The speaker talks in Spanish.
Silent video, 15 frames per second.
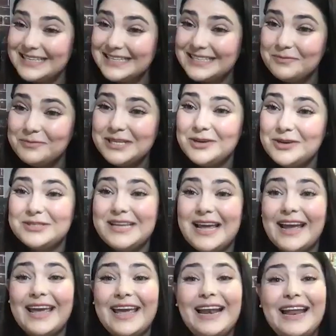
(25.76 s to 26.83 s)
es, estamos en Los
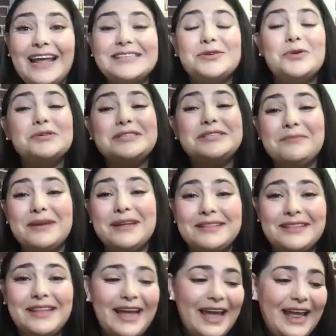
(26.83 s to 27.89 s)
Ángeles,
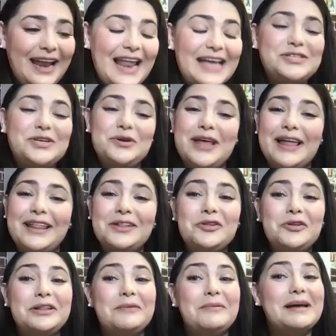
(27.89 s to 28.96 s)
justamente la ciudad en
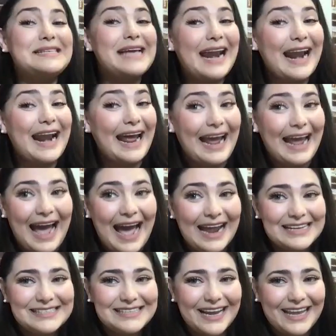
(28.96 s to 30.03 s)
donde vas a arrancar
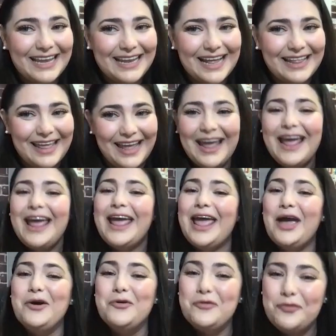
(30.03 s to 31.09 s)
esta gira de
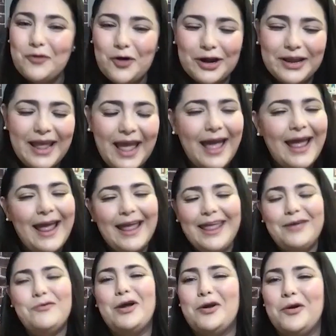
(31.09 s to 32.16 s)
euforia.
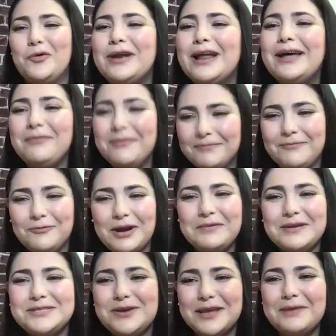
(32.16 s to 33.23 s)
Y bueno, un
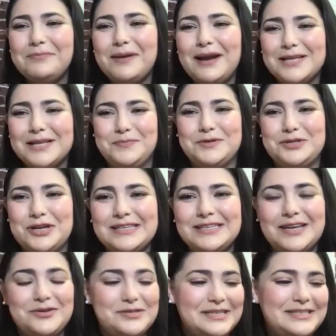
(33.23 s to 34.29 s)
aviso aquí para las personas
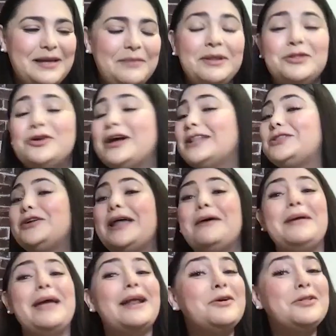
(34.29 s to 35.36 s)
que nos están viendo que
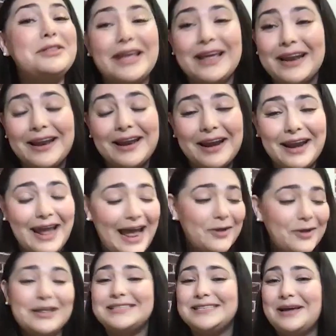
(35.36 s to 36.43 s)
todavía no tienen
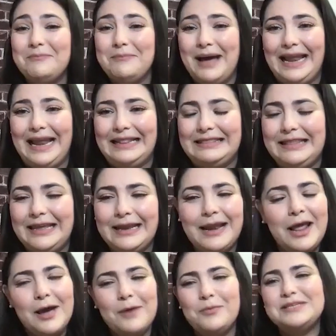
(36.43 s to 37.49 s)
regalo de San
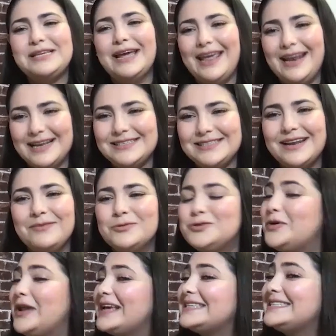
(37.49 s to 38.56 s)
Valentín, pues aquí les tenemos
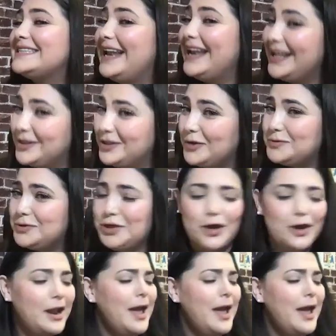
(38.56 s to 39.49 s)
una excelente opción